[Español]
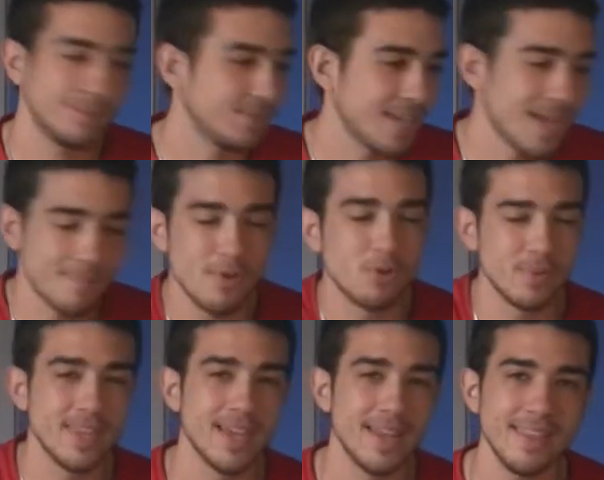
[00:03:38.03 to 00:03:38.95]
no sé, me
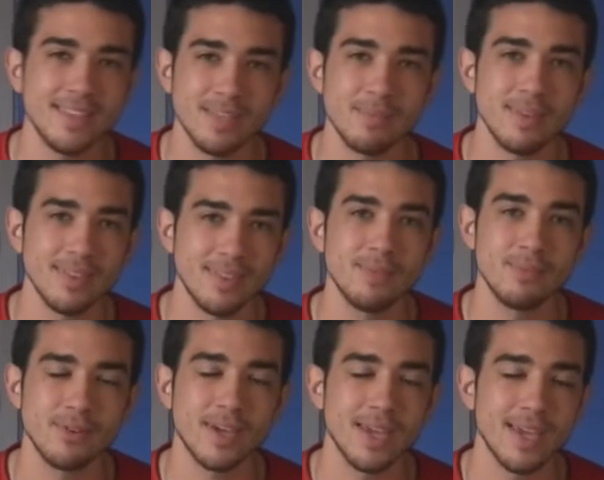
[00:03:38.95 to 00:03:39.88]
olvidaré de ese
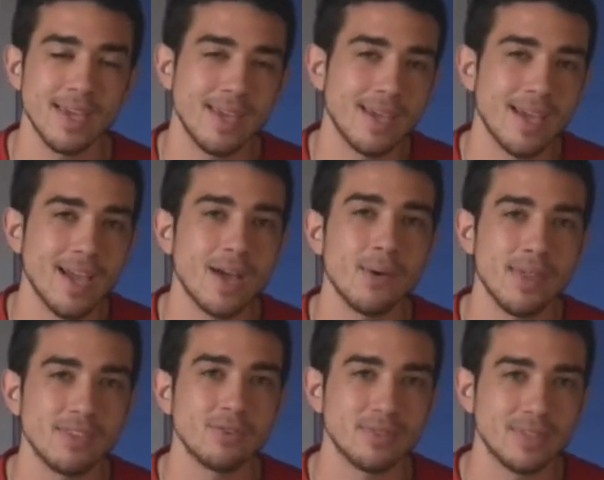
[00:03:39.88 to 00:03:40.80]
principio que, acaba
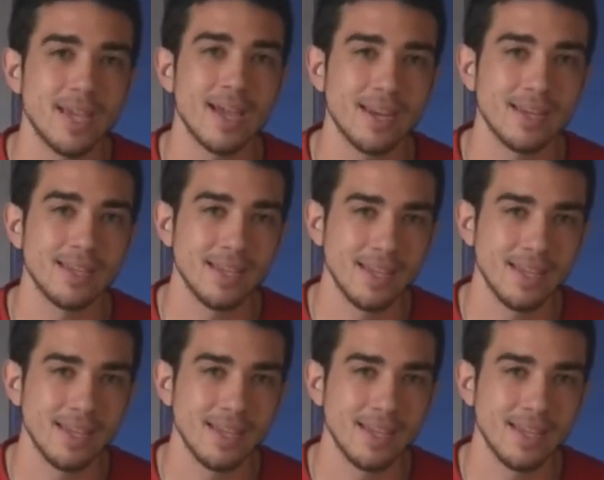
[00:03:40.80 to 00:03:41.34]
de soltar.